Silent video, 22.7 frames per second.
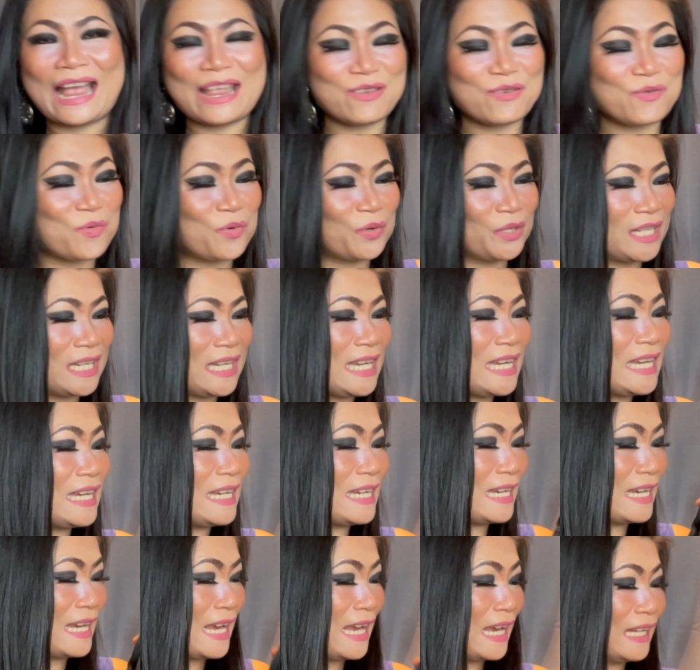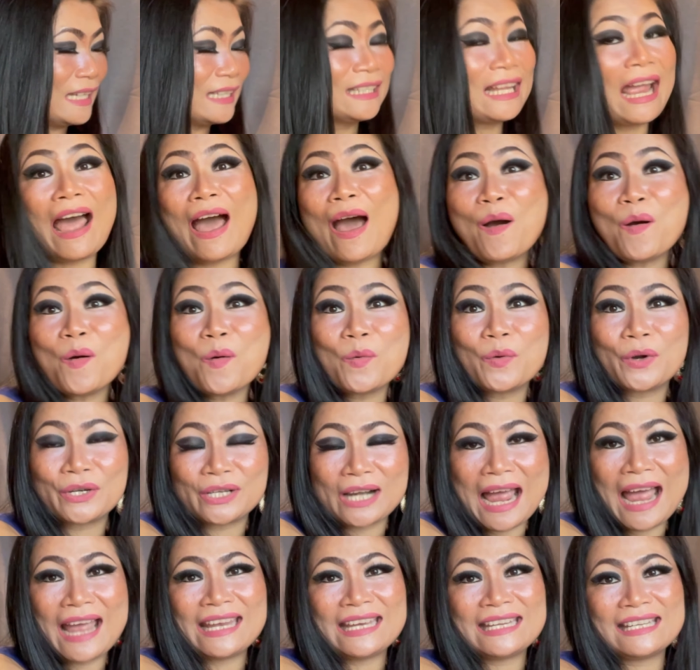คาอยู่ที่เท่า
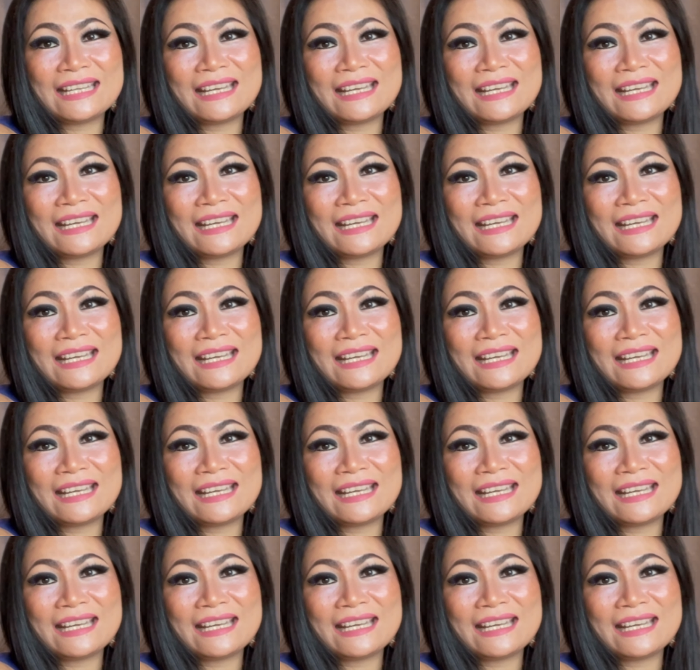ไหร่